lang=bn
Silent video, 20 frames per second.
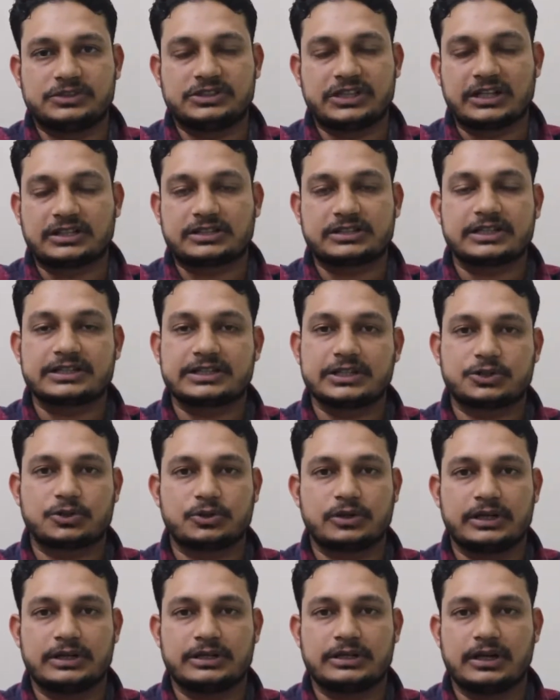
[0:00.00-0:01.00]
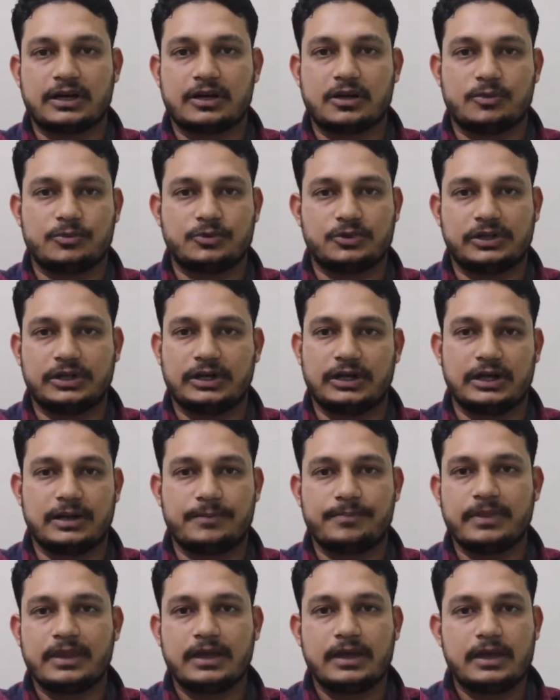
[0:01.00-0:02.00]
সাতটা সেশনেই আলহামদুলিল্লাহ
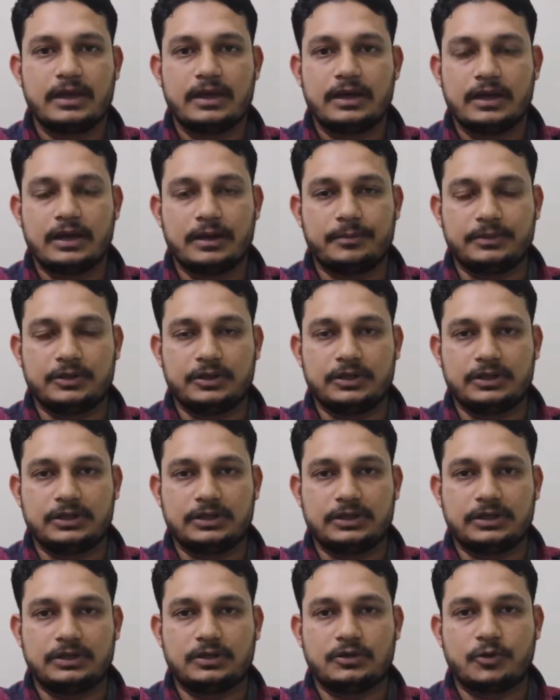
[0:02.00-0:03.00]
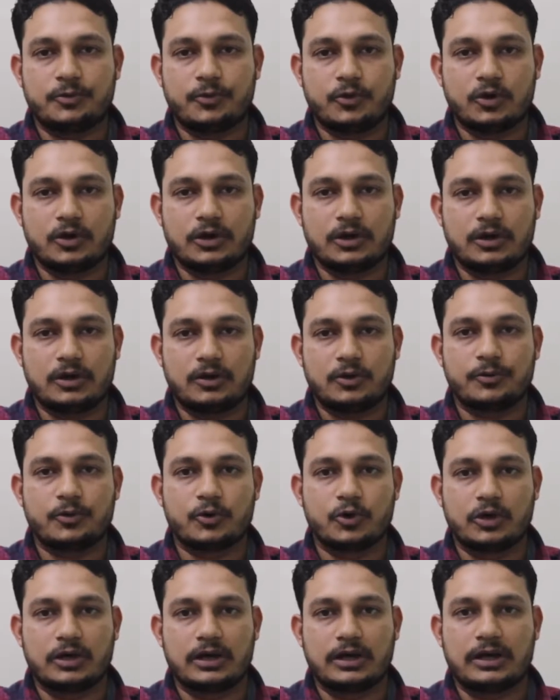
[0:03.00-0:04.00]
আমি
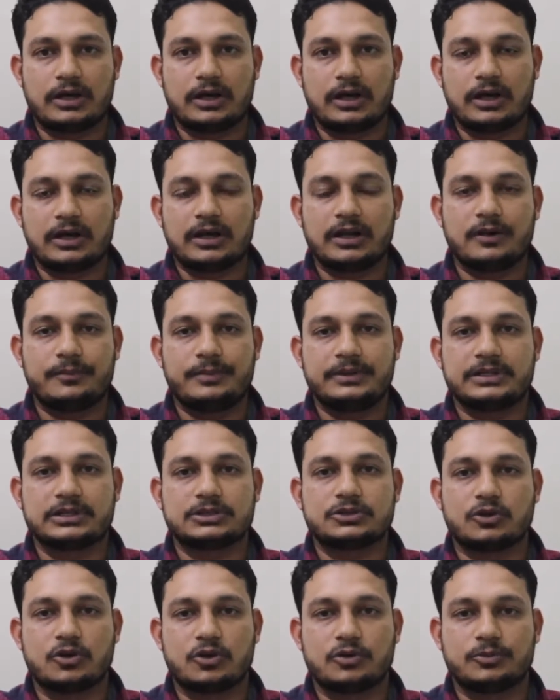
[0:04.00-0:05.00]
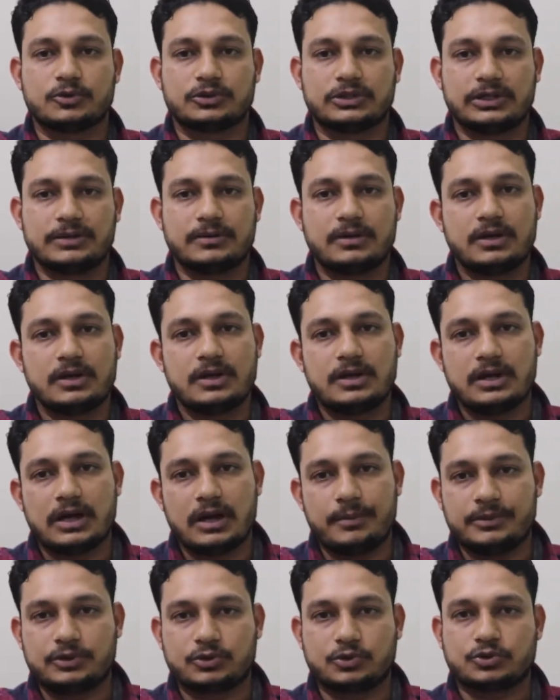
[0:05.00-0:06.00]
ওপরওয়ালা আল্লাহর বিশেষ রহমতে
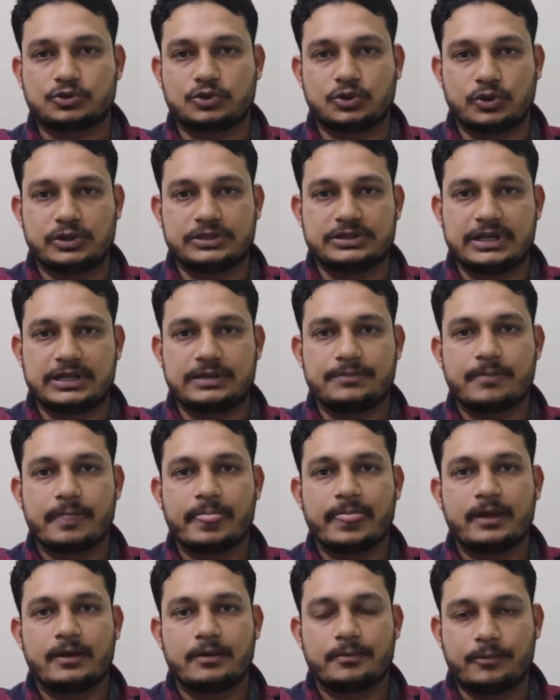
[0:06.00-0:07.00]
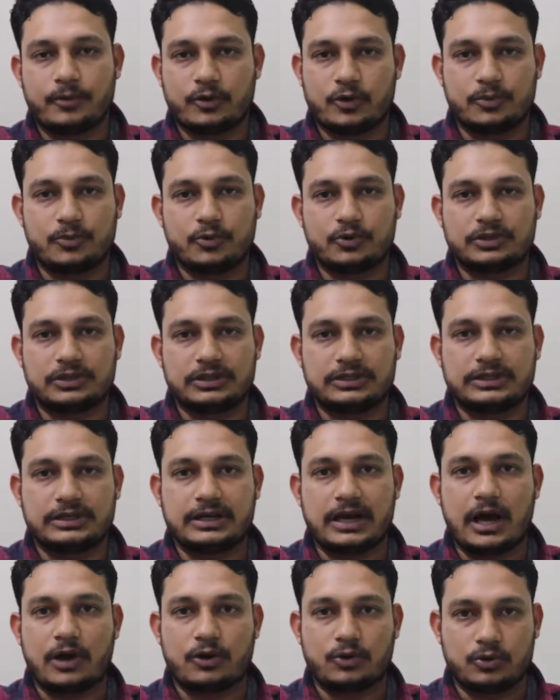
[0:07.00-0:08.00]
আমি সুস্থ হয়ে যাই পরবর্তীতে
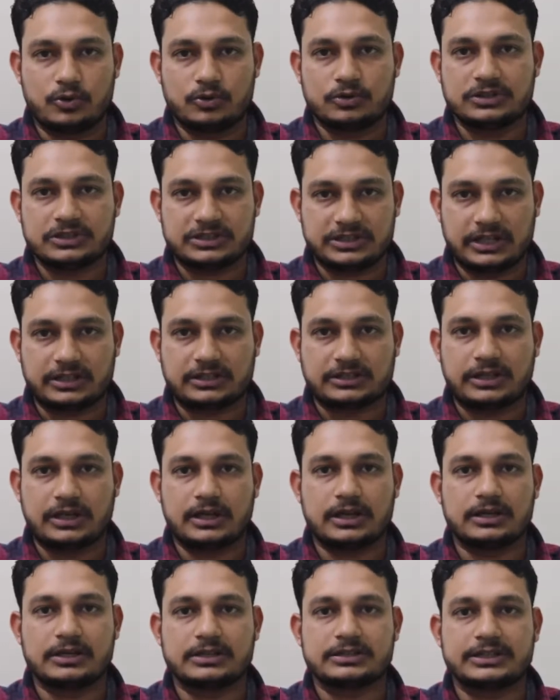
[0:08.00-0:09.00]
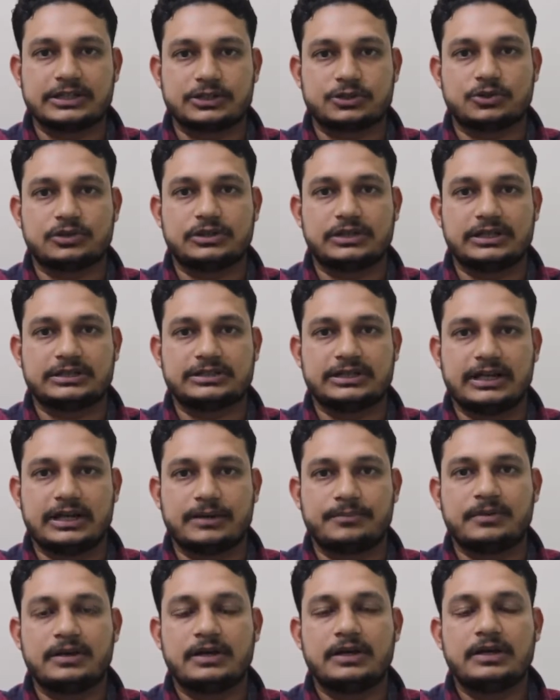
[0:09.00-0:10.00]
আরও সাতটা সেশন
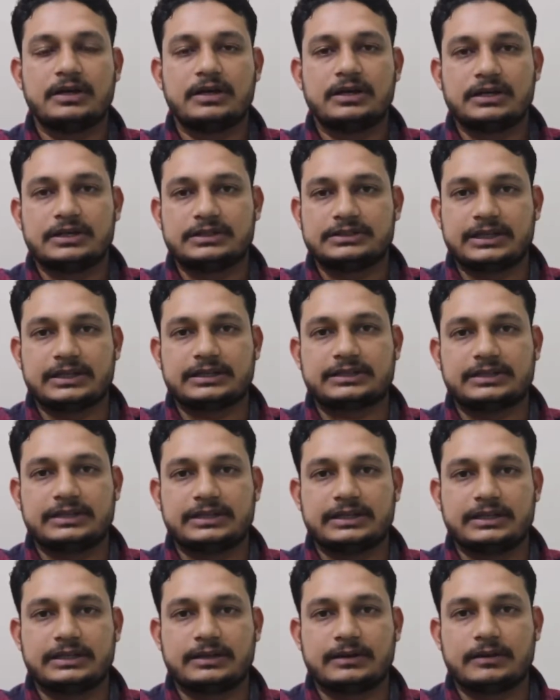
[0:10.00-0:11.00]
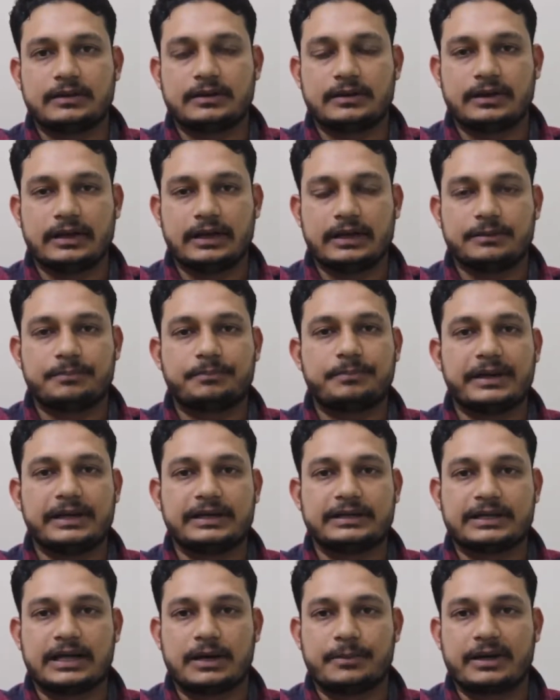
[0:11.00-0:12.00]
নিয়েছিলাম যাতে এই
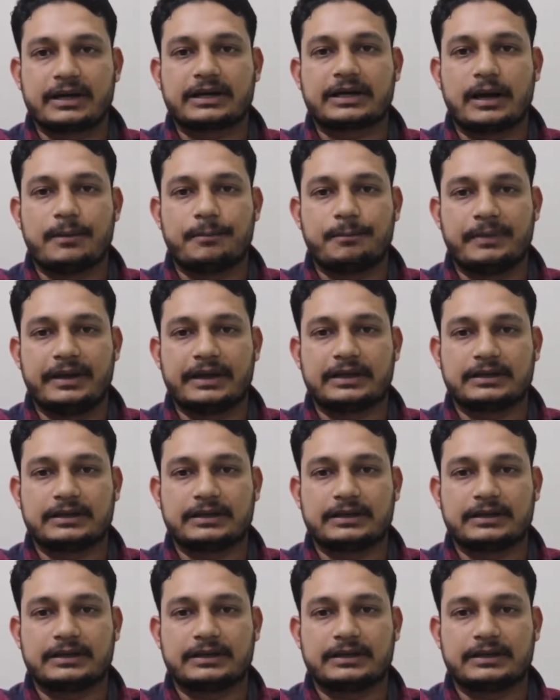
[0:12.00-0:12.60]
পেনটা আবার কাম